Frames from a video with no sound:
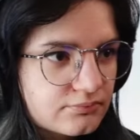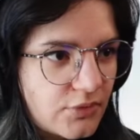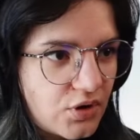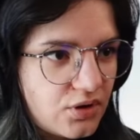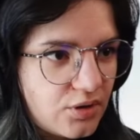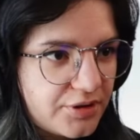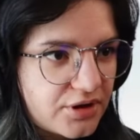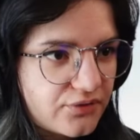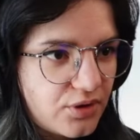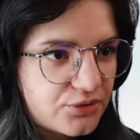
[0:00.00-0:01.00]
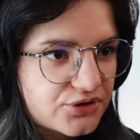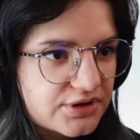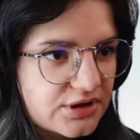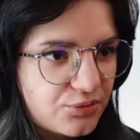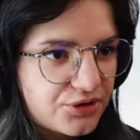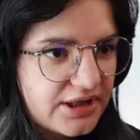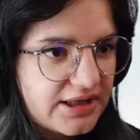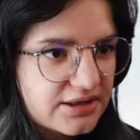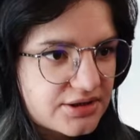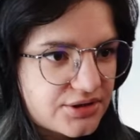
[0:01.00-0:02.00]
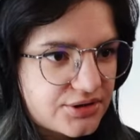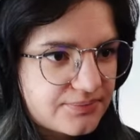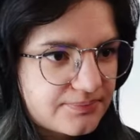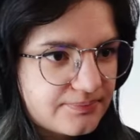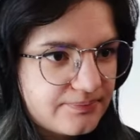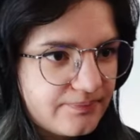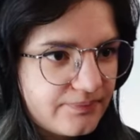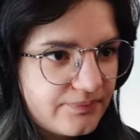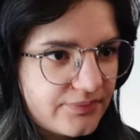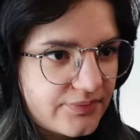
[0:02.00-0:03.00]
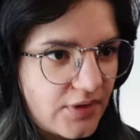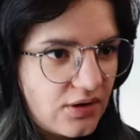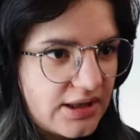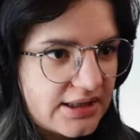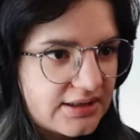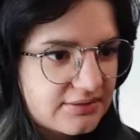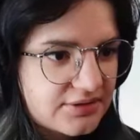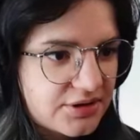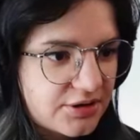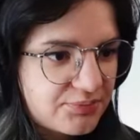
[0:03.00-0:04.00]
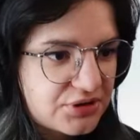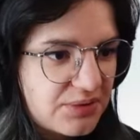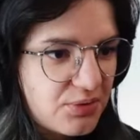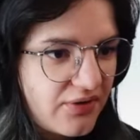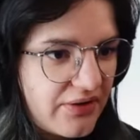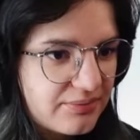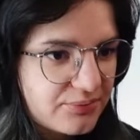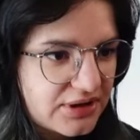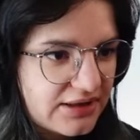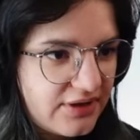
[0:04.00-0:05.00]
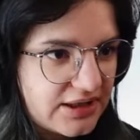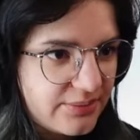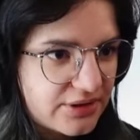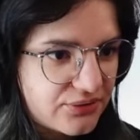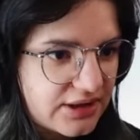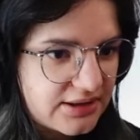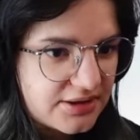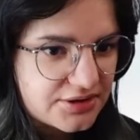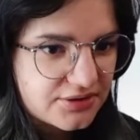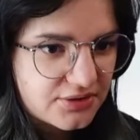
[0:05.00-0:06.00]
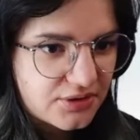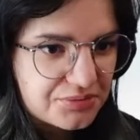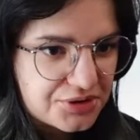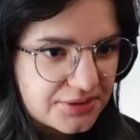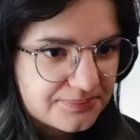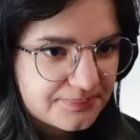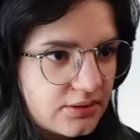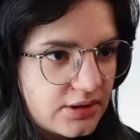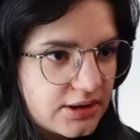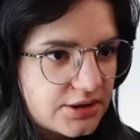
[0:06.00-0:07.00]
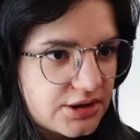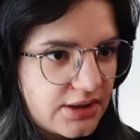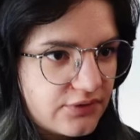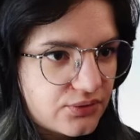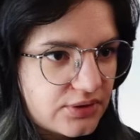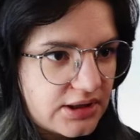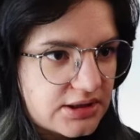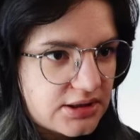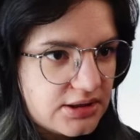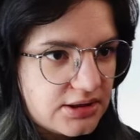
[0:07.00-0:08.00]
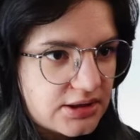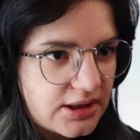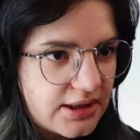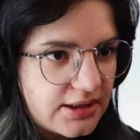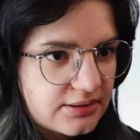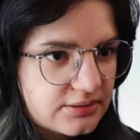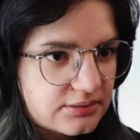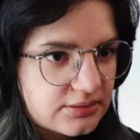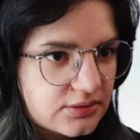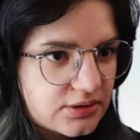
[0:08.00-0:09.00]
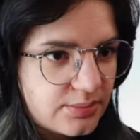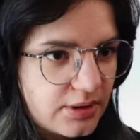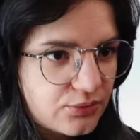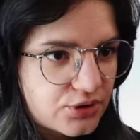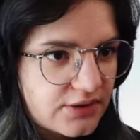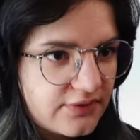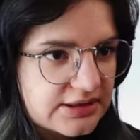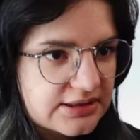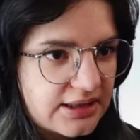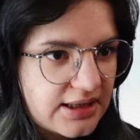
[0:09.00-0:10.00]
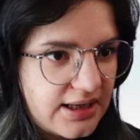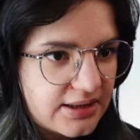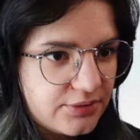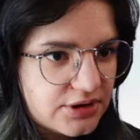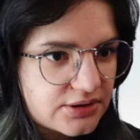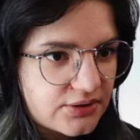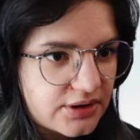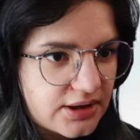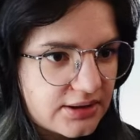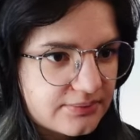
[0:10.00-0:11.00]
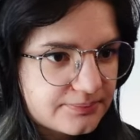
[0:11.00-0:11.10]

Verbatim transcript: O, Pedro w domu zostałby deszcz. O, a ja się przejmowałam podlewaniem, a tutaj deszcz. No dobrze. Jak dzisiaj wy tutaj siedzicie, to chyba muszę was nakarmić, no nie?